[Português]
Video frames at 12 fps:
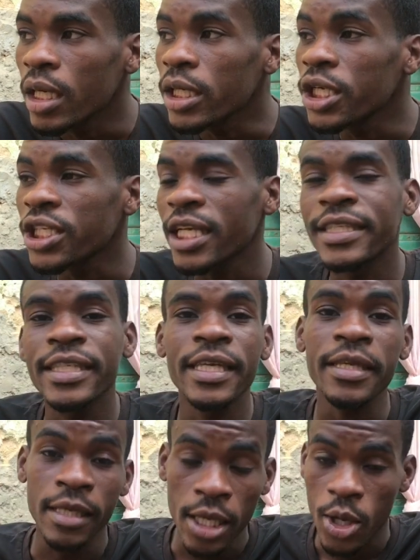E já
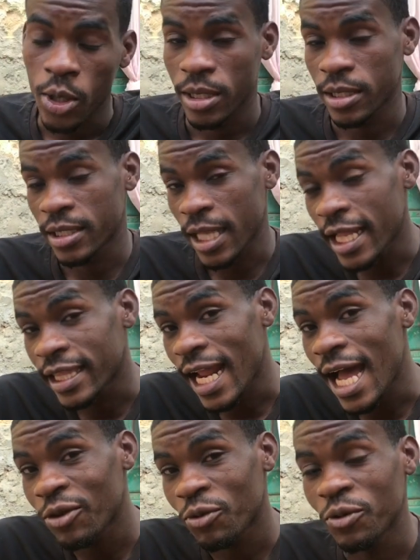assim,
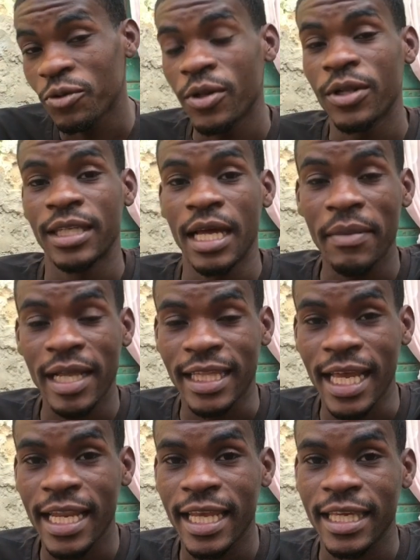entrando na
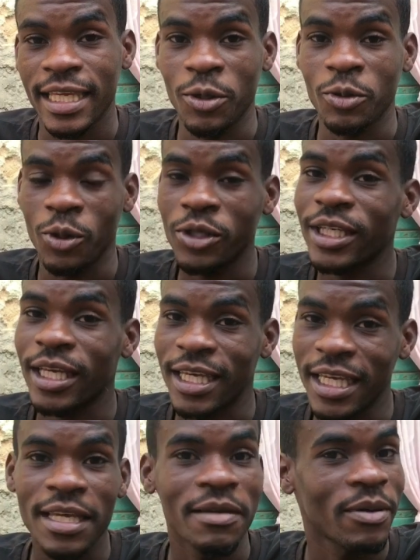matéria que eu trouxe
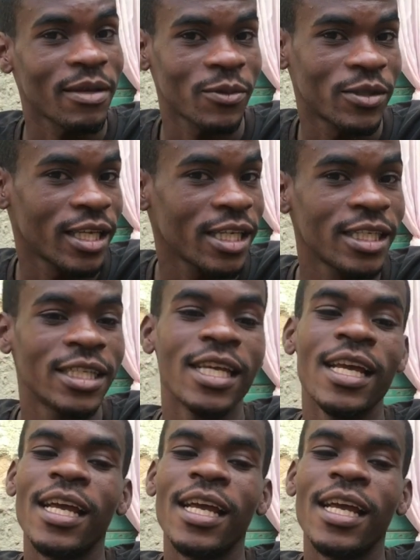aqui para vocês,